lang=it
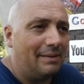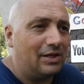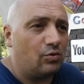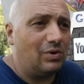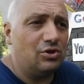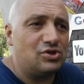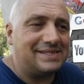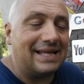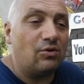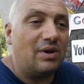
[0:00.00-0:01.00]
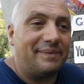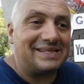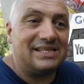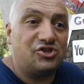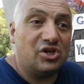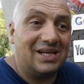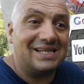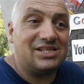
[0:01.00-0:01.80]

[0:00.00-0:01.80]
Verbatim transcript: ha detto quando ci stanno le pasticcerie